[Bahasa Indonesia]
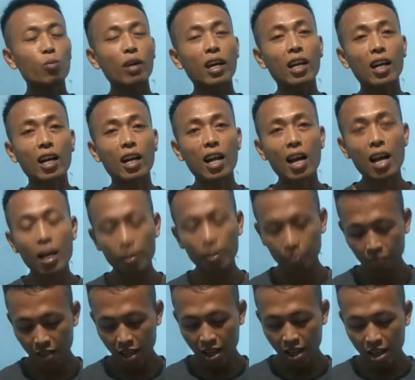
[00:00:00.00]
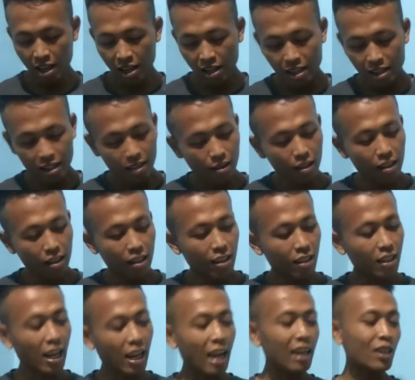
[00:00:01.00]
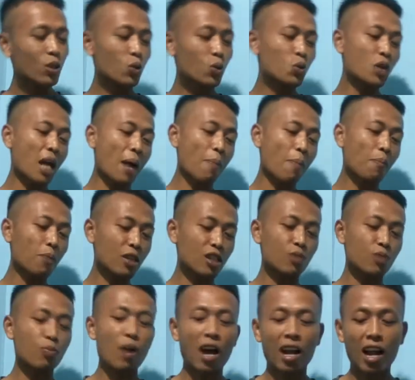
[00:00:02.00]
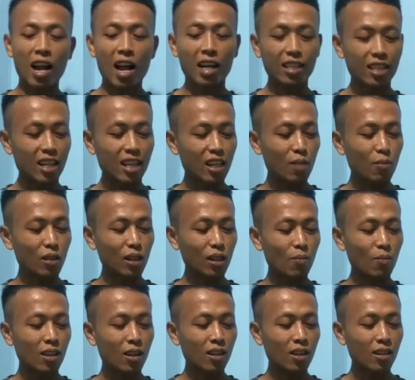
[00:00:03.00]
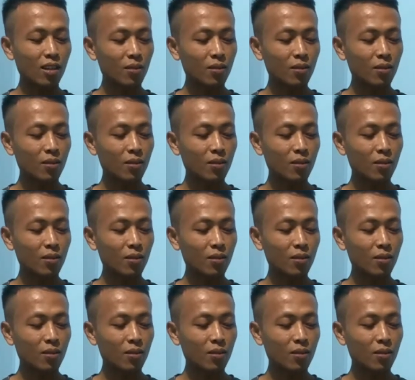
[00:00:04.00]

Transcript: perak dan sudah plus barangnya teman-teman